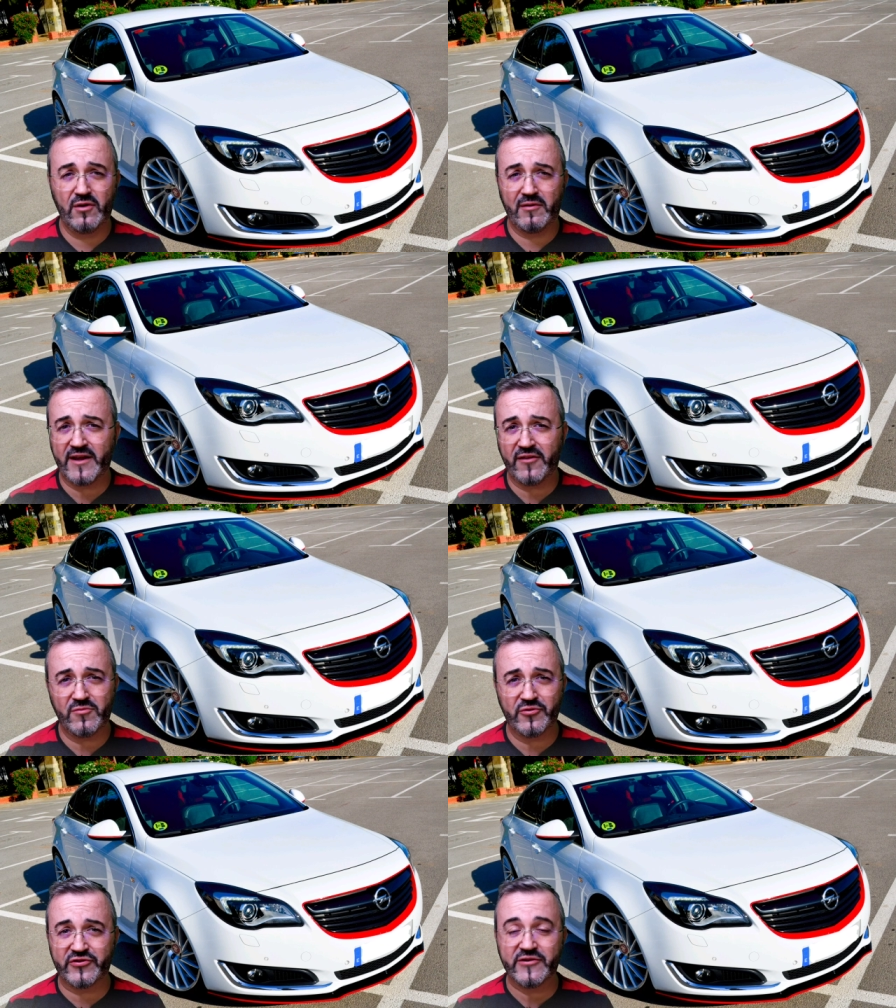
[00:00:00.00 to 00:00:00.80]
no ha
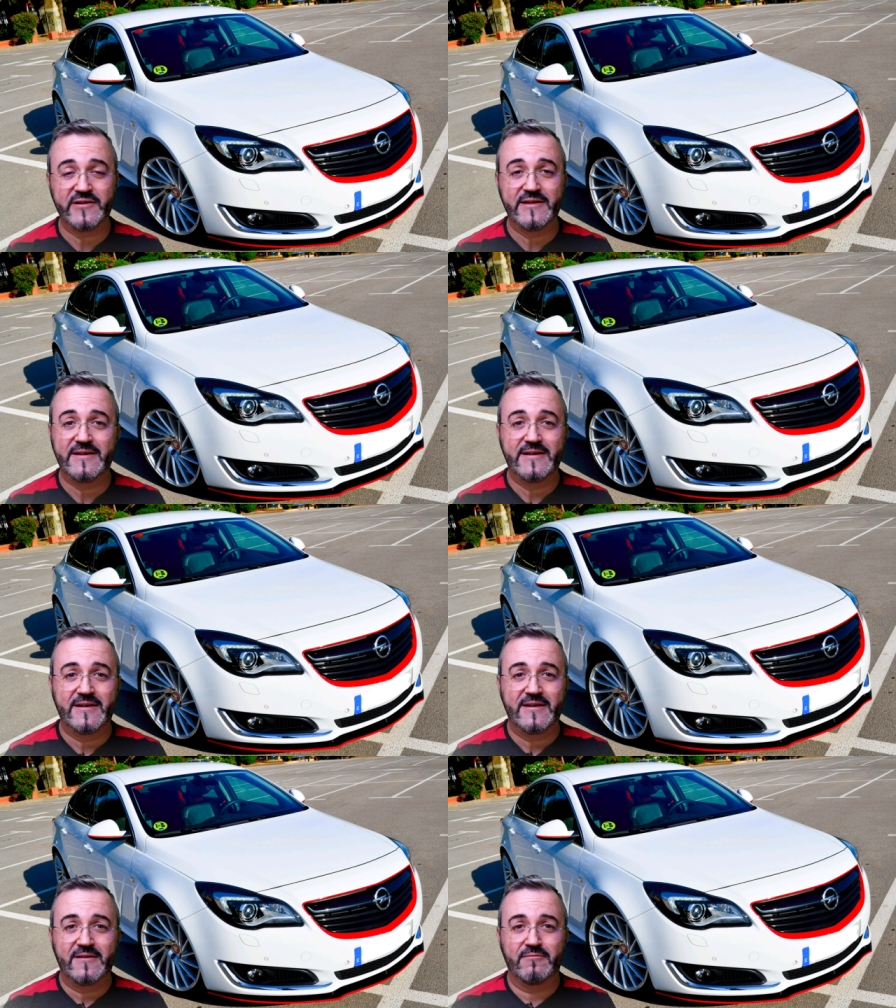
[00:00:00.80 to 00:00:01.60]
variado mucho.
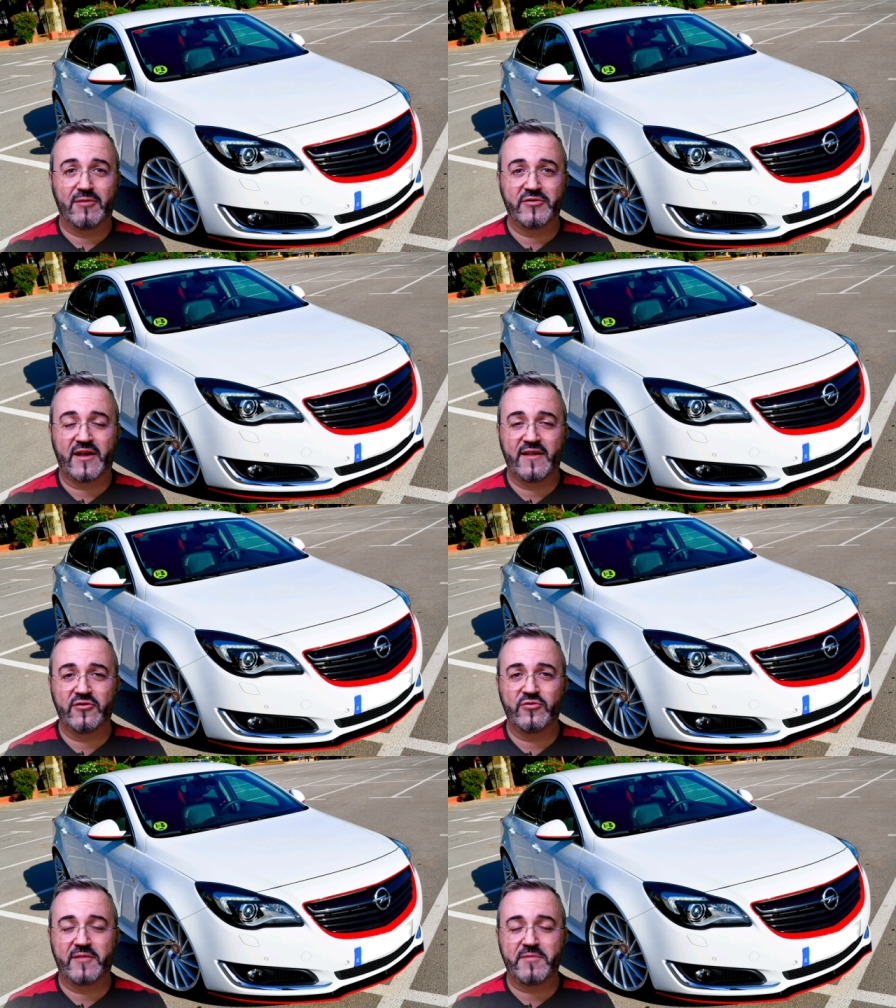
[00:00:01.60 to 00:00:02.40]
Vamos a
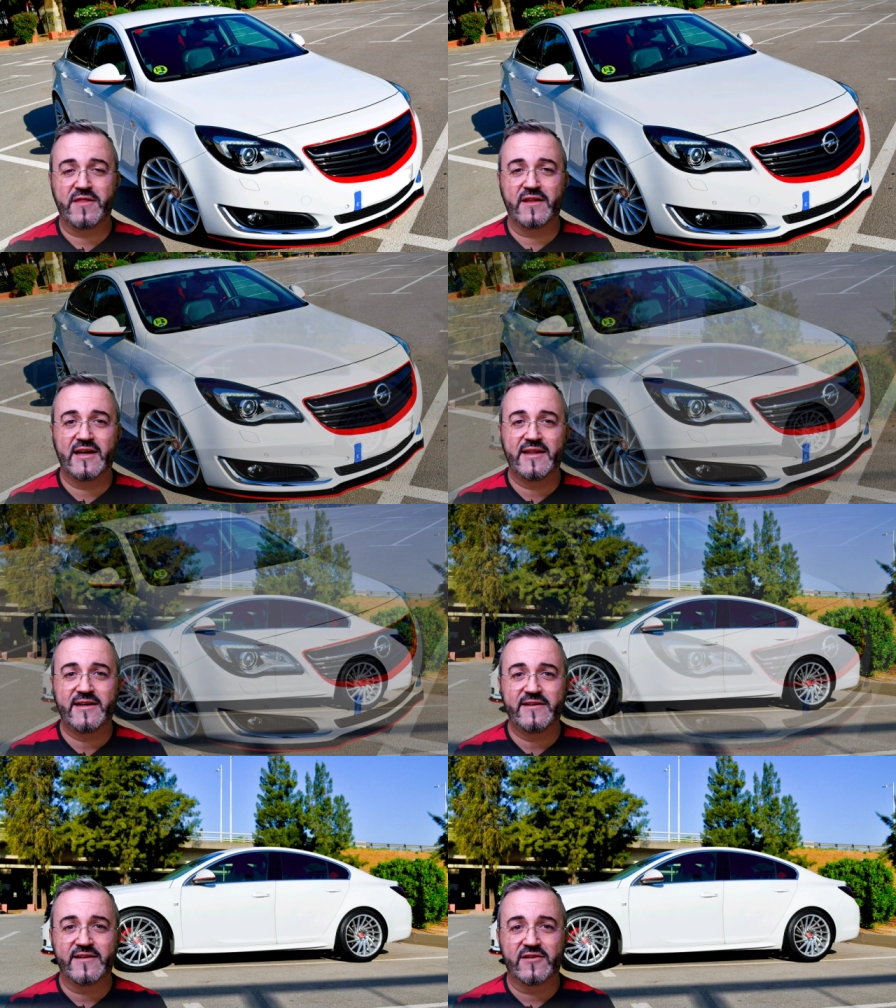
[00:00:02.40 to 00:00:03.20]
daros unas
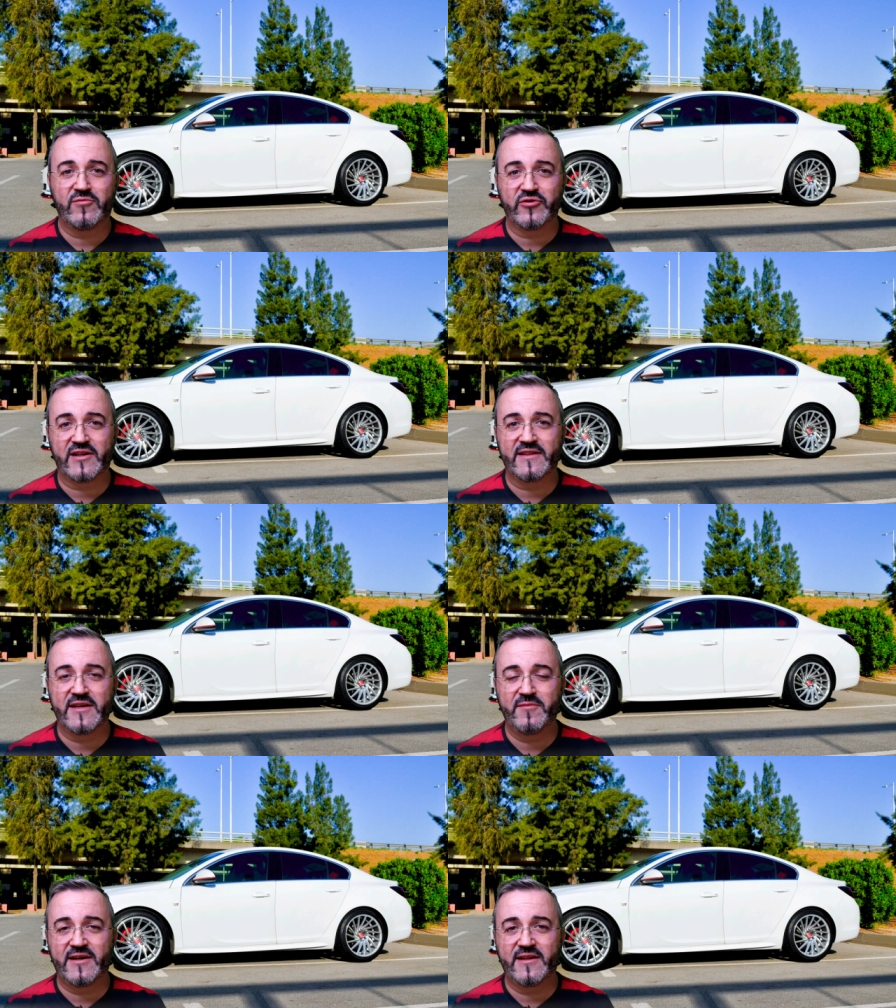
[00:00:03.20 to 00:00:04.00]
pinceladas de cómo está el
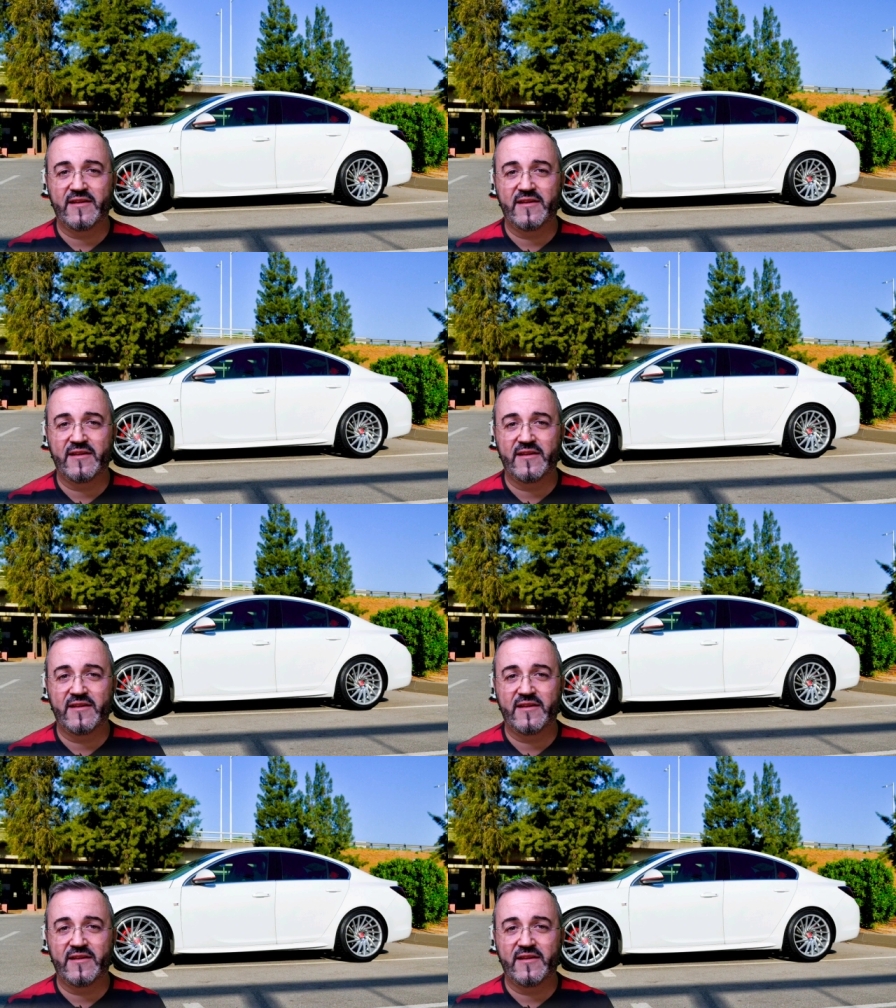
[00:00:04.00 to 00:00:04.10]
tema,